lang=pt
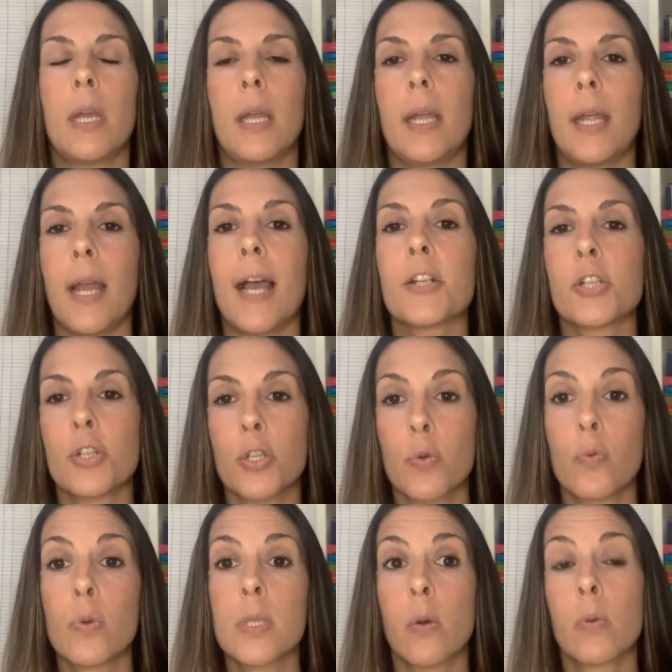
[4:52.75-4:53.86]
é, a gente
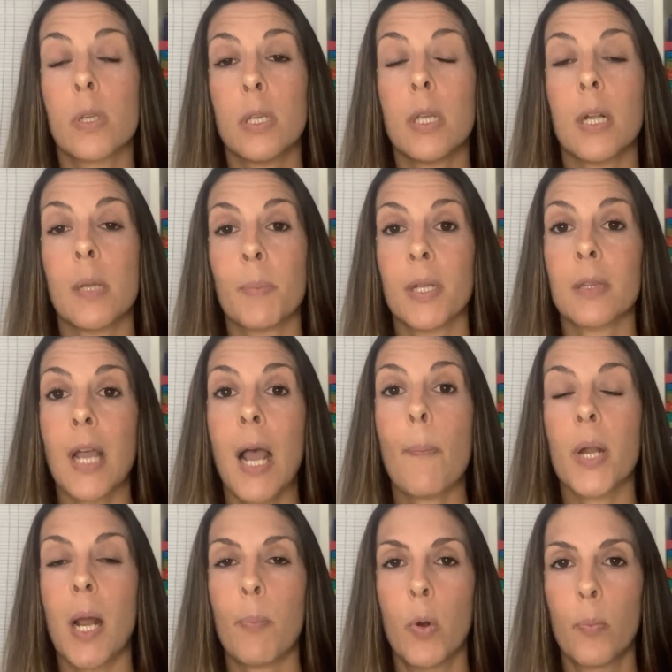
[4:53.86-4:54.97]
usa o guia alimentar
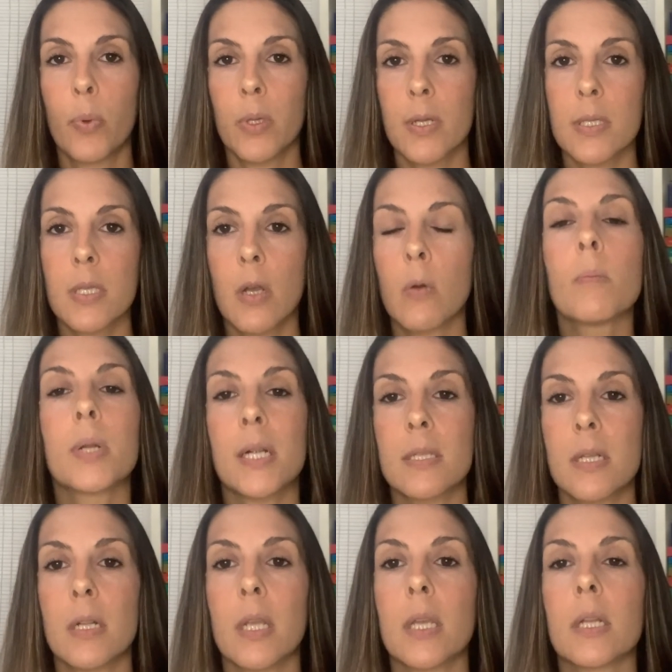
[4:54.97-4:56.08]
para a população
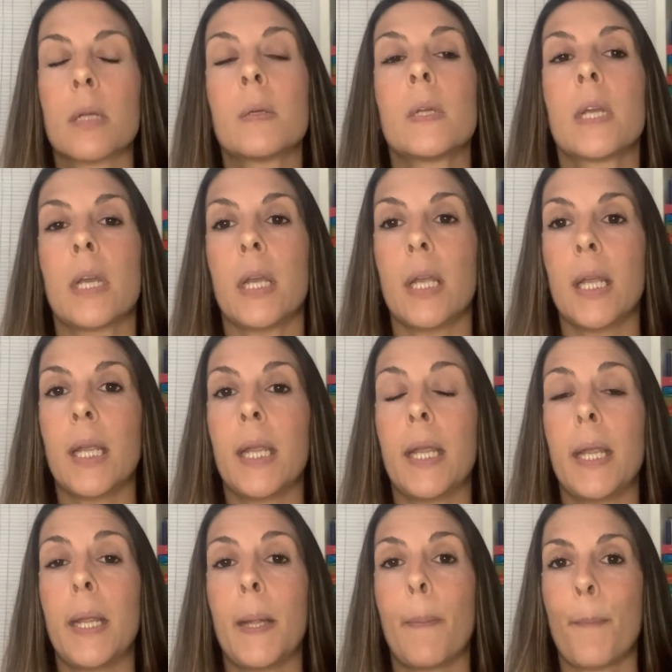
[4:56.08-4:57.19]
brasileira
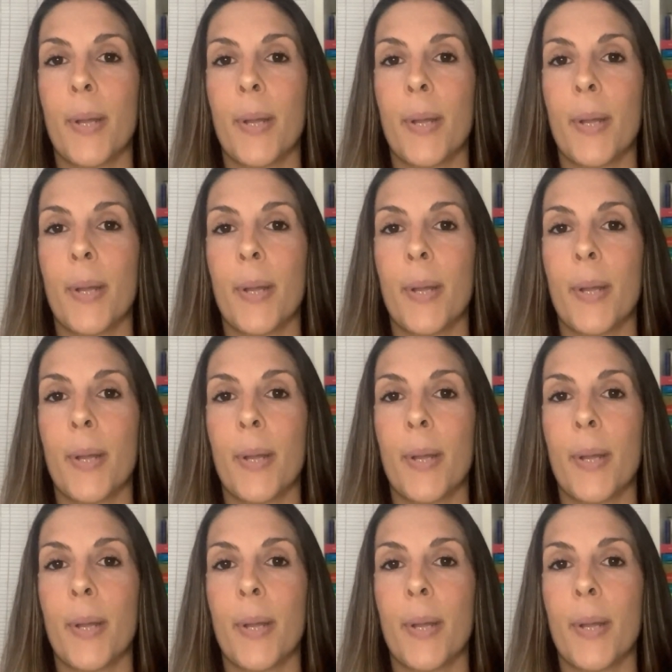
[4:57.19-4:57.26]
é,